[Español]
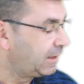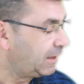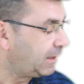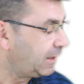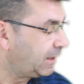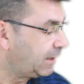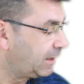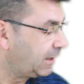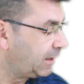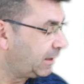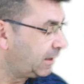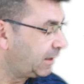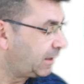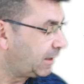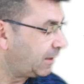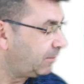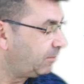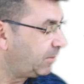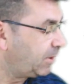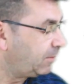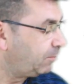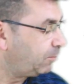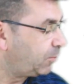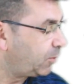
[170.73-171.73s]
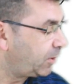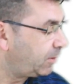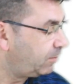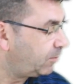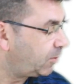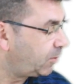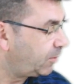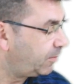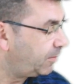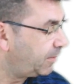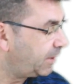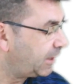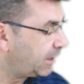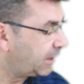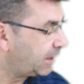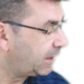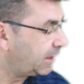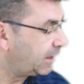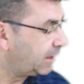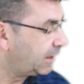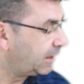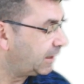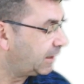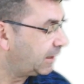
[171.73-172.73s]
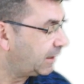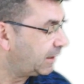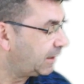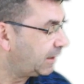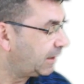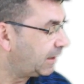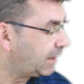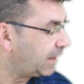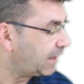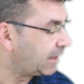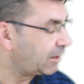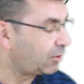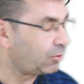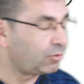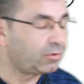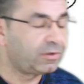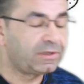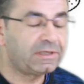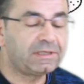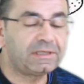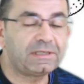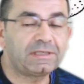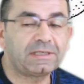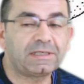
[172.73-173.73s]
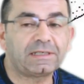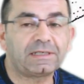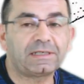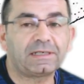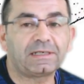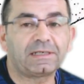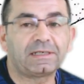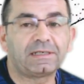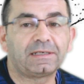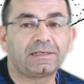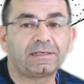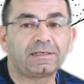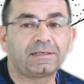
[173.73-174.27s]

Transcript: Eh, también podemos ver eh, en la rodilla